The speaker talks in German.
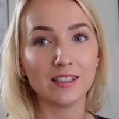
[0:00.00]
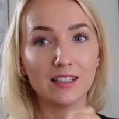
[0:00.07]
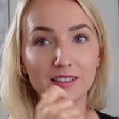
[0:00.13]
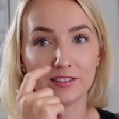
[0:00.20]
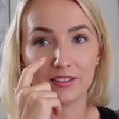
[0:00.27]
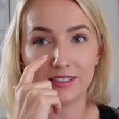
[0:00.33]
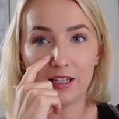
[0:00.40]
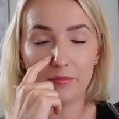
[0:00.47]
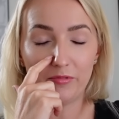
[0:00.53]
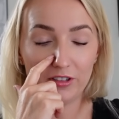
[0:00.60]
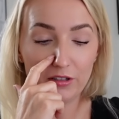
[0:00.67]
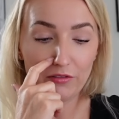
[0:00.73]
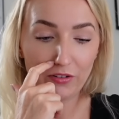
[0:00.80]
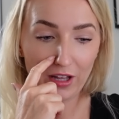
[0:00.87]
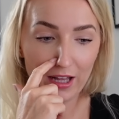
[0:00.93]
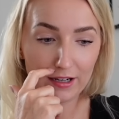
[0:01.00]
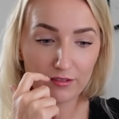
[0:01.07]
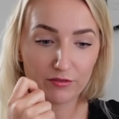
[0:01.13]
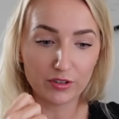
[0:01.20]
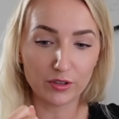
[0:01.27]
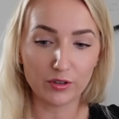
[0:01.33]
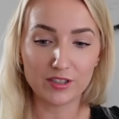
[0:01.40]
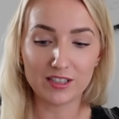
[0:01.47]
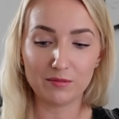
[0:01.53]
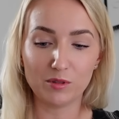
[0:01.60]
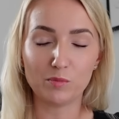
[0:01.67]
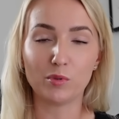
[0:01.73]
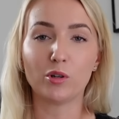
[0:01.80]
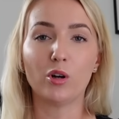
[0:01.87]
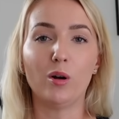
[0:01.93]
Also ich habe viele Fragen von euch
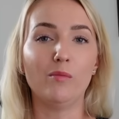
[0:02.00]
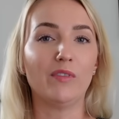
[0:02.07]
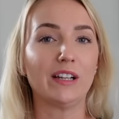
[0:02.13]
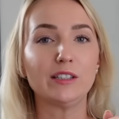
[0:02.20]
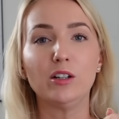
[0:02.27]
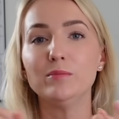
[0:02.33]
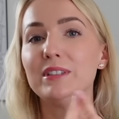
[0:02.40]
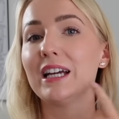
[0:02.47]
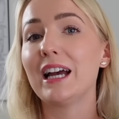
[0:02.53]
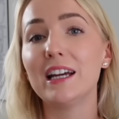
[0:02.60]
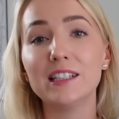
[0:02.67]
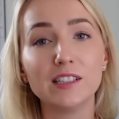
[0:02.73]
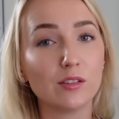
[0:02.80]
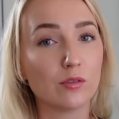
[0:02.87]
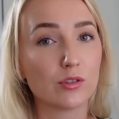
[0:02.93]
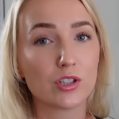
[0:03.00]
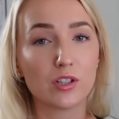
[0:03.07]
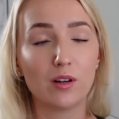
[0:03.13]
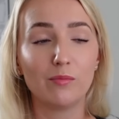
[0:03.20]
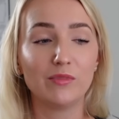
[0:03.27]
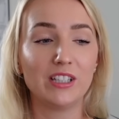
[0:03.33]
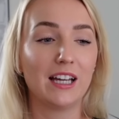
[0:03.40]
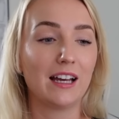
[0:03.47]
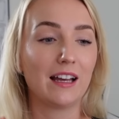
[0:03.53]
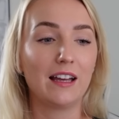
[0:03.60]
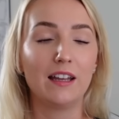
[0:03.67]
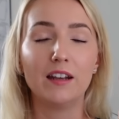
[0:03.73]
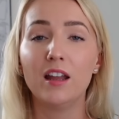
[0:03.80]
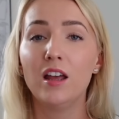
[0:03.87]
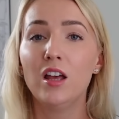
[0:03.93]
nämlich bekommen. Wann kommt der Reinigungsschaum wieder
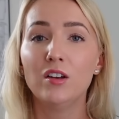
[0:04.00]
rein?